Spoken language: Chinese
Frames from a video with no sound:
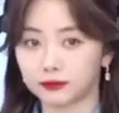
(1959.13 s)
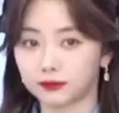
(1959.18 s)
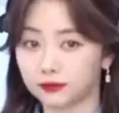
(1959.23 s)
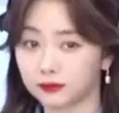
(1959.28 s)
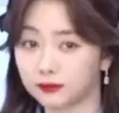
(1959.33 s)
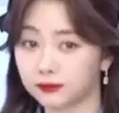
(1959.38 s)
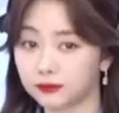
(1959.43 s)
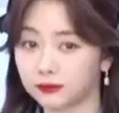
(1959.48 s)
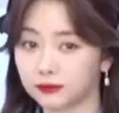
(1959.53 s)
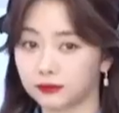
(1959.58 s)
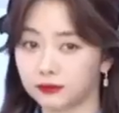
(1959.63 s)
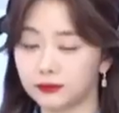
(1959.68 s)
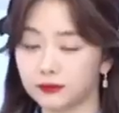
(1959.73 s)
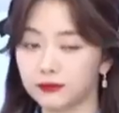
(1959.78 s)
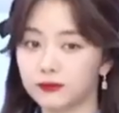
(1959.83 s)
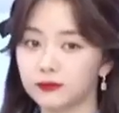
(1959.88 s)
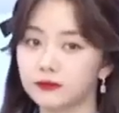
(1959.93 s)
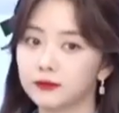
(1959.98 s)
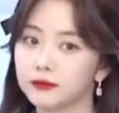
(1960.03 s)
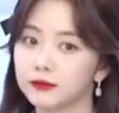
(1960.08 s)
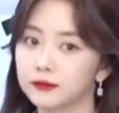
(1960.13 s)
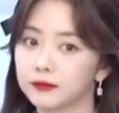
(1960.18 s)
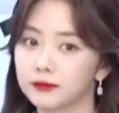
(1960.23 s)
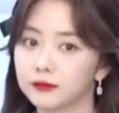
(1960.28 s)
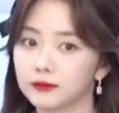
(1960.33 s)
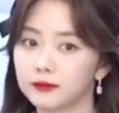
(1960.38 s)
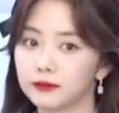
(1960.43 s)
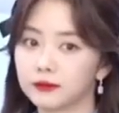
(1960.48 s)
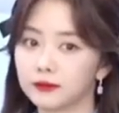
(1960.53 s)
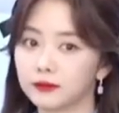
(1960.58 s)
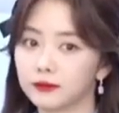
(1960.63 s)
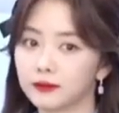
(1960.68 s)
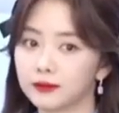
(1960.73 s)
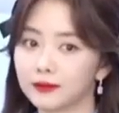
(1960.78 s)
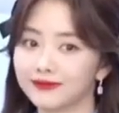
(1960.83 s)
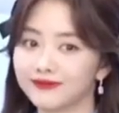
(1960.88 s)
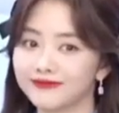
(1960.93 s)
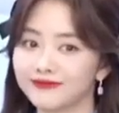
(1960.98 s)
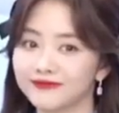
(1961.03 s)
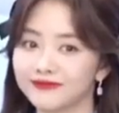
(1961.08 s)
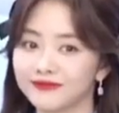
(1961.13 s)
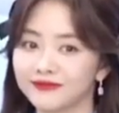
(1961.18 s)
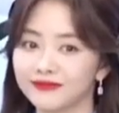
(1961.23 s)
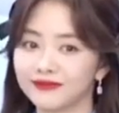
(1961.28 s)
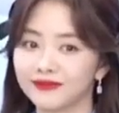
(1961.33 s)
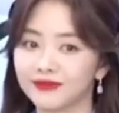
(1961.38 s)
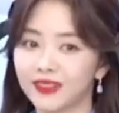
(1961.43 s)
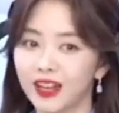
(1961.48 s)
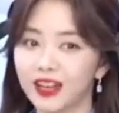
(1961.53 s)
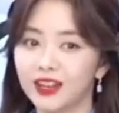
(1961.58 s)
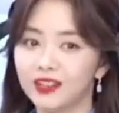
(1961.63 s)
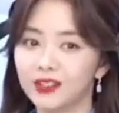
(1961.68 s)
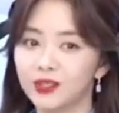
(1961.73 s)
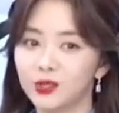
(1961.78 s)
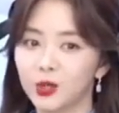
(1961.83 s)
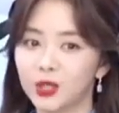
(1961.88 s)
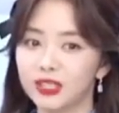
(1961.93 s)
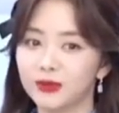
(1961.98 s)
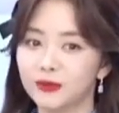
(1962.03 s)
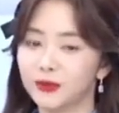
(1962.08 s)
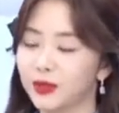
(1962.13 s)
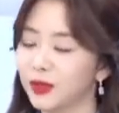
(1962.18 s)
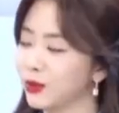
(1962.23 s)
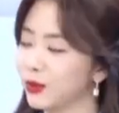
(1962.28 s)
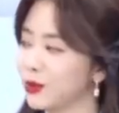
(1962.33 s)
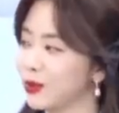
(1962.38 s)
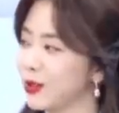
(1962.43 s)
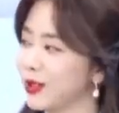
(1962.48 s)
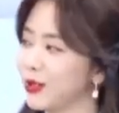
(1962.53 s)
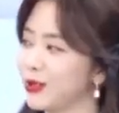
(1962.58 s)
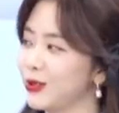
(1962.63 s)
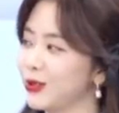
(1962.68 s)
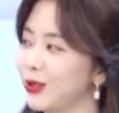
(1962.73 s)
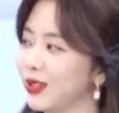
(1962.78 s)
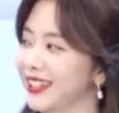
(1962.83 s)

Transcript: 最近在追的剧是什么？最近没有追剧，